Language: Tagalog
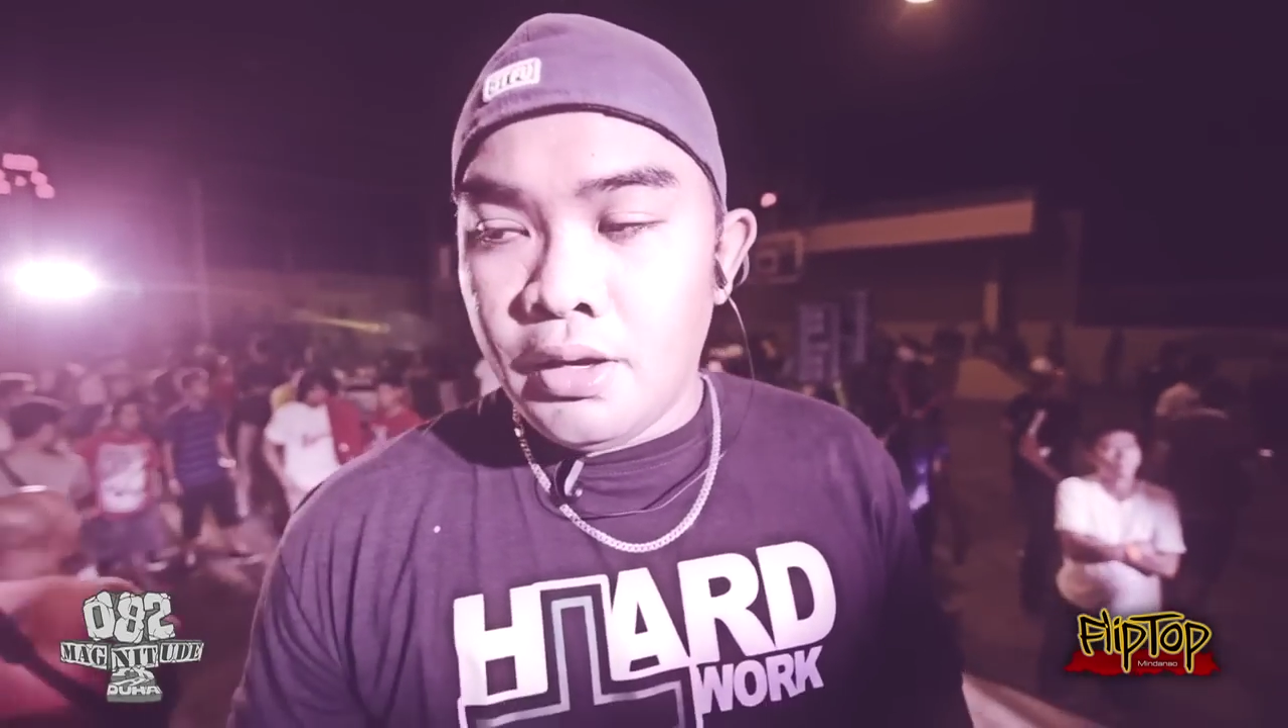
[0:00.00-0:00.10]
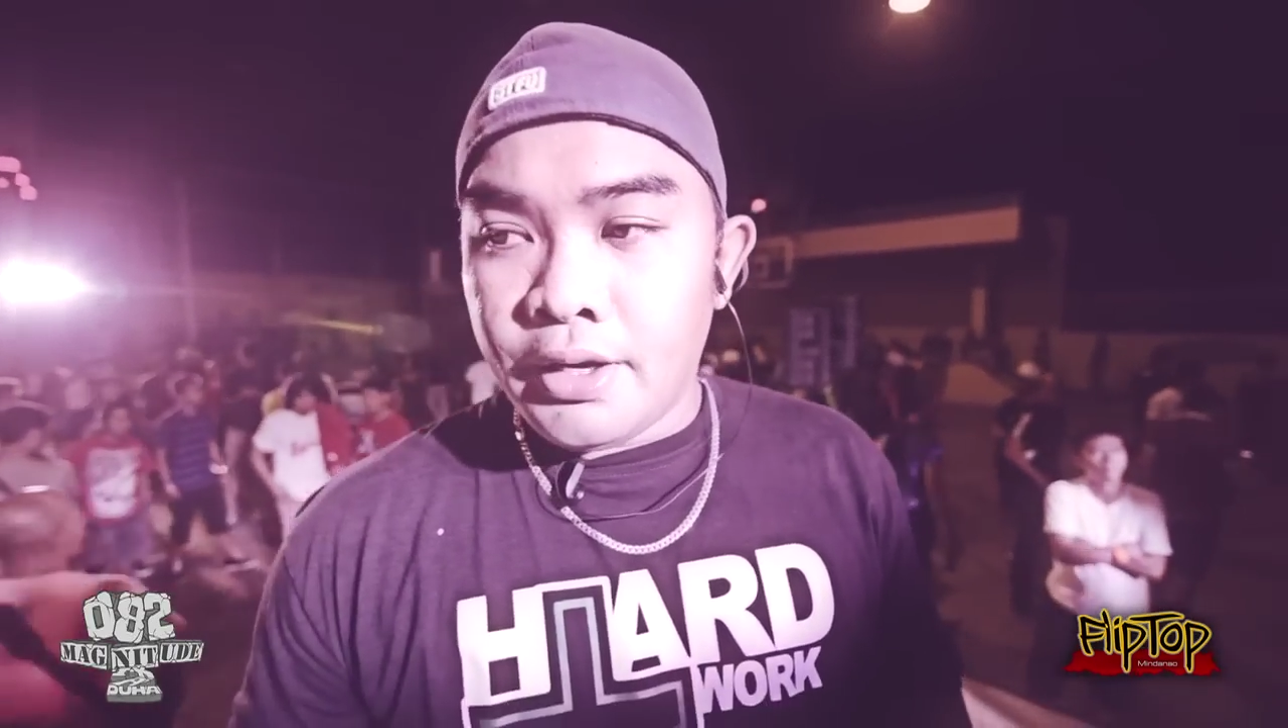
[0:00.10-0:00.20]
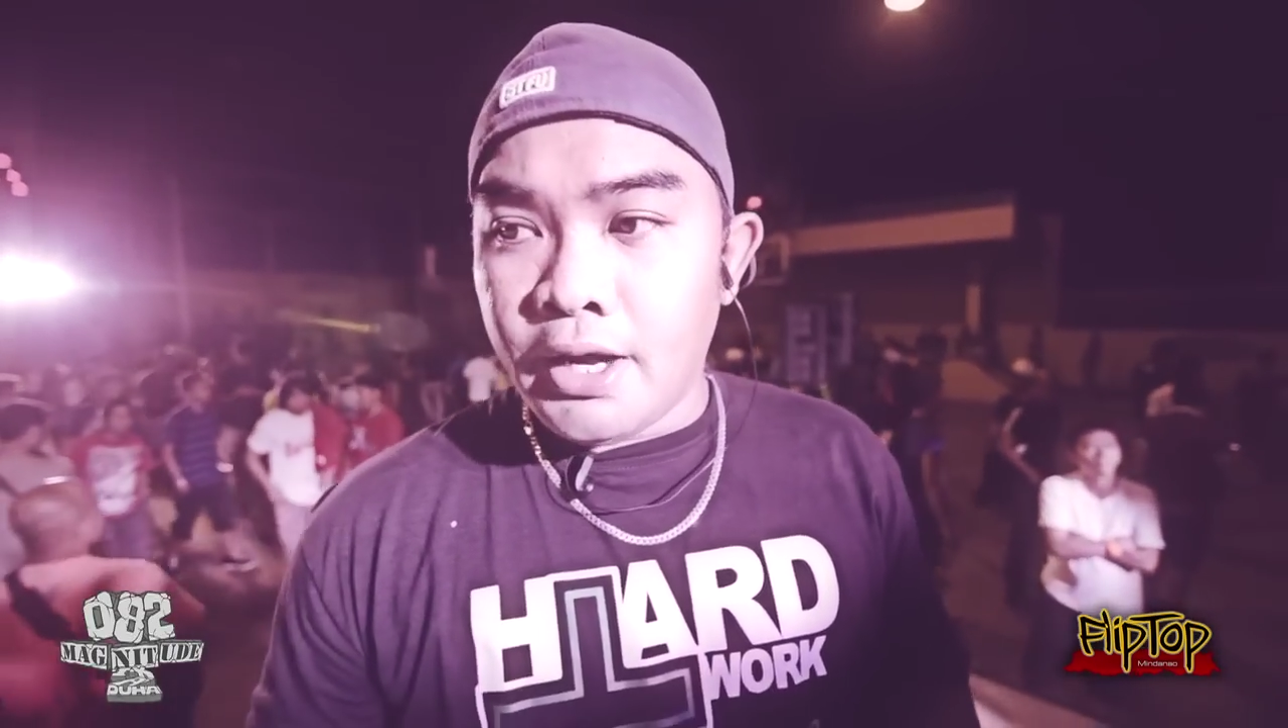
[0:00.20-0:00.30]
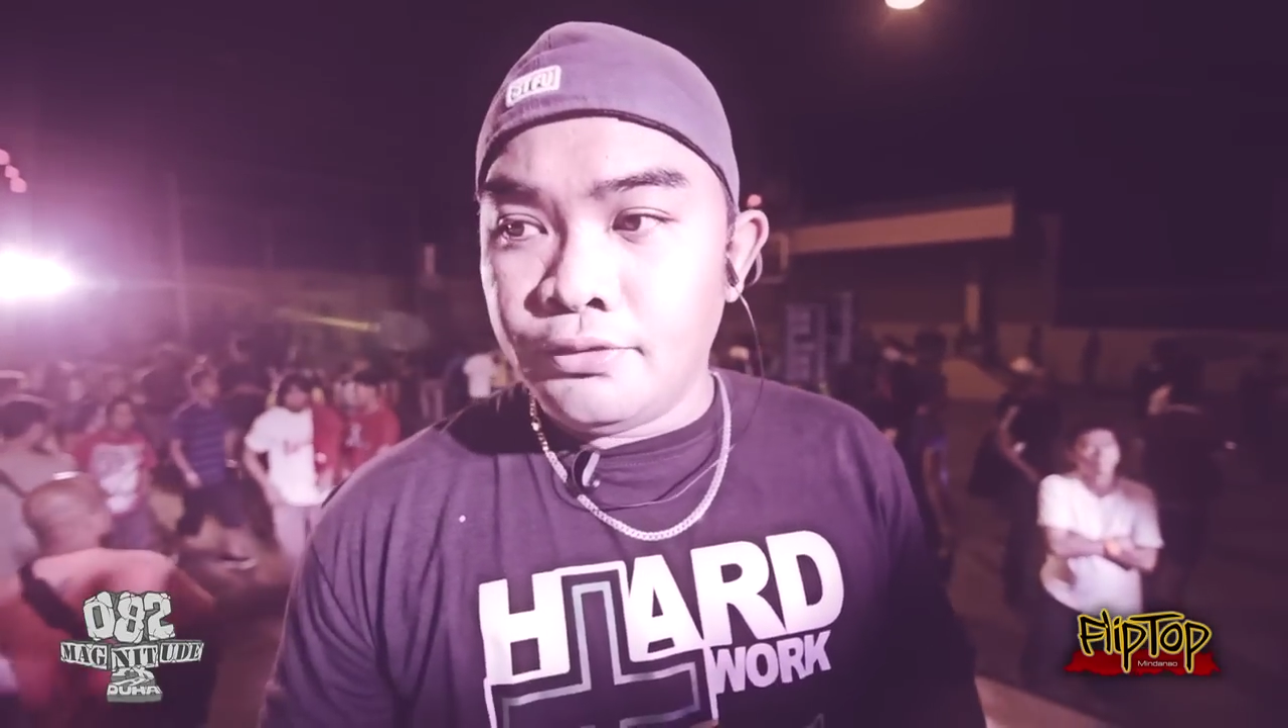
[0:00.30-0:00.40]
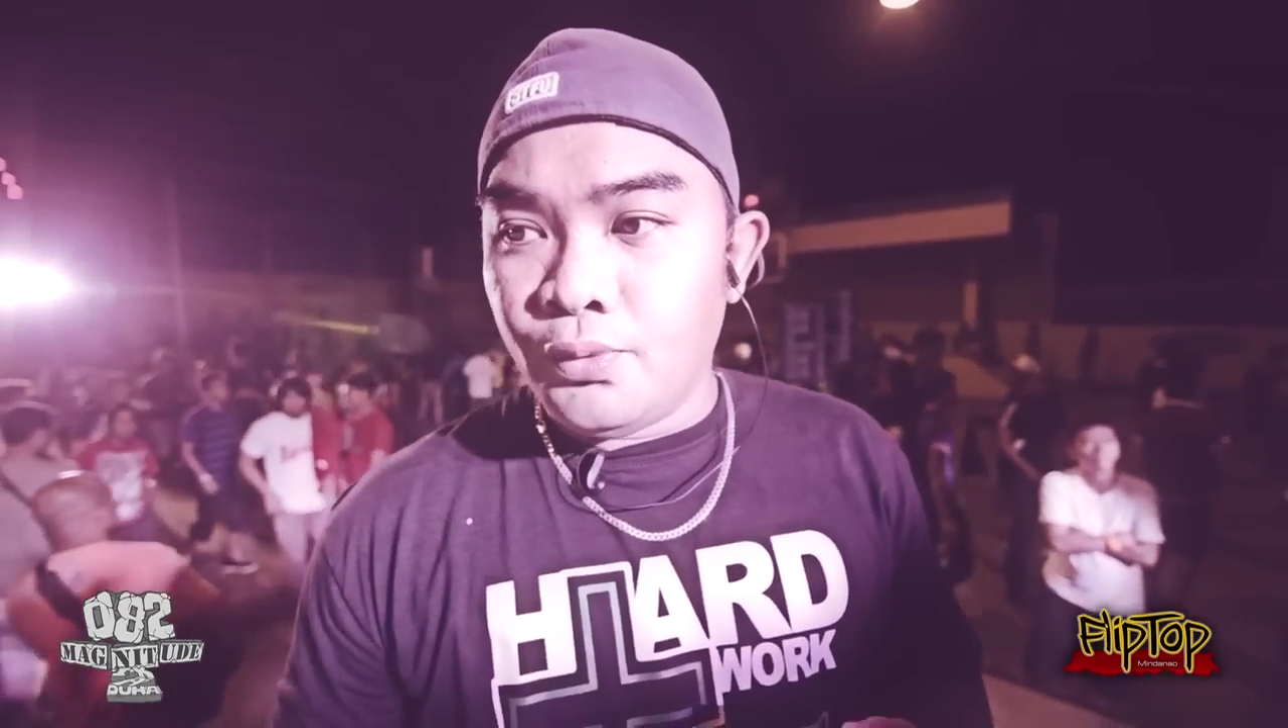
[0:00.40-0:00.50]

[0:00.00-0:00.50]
round